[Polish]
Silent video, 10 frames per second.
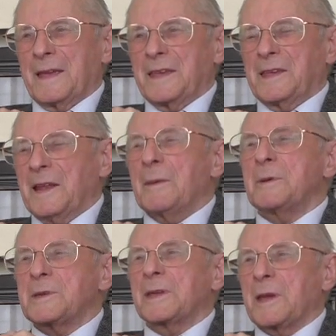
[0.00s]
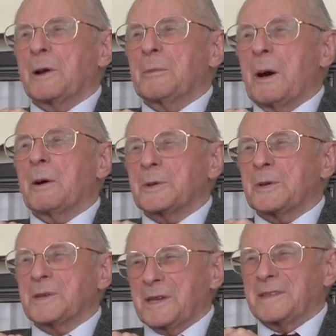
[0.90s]
I ile by się nie kopało,
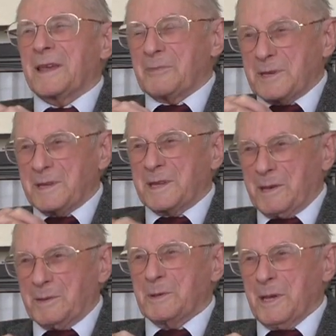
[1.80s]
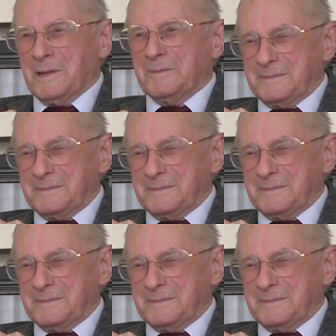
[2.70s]
to się zawsze znajduje.